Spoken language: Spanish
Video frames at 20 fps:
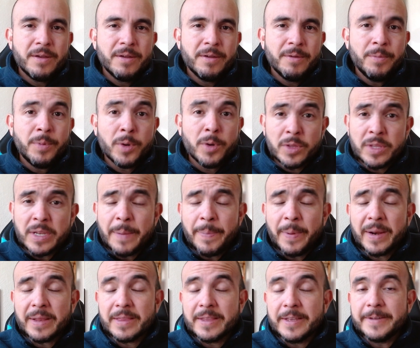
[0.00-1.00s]
Por otra
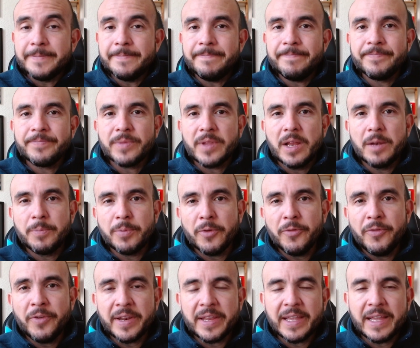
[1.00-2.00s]
parte, el
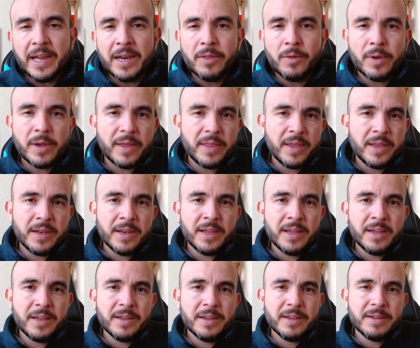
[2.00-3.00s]
profe Ricardo
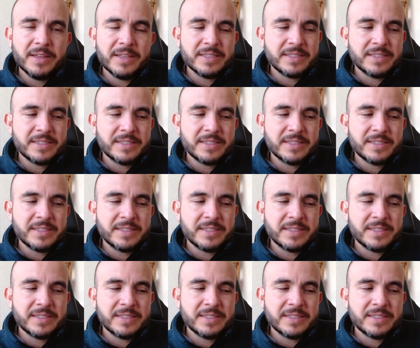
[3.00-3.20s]
Cadena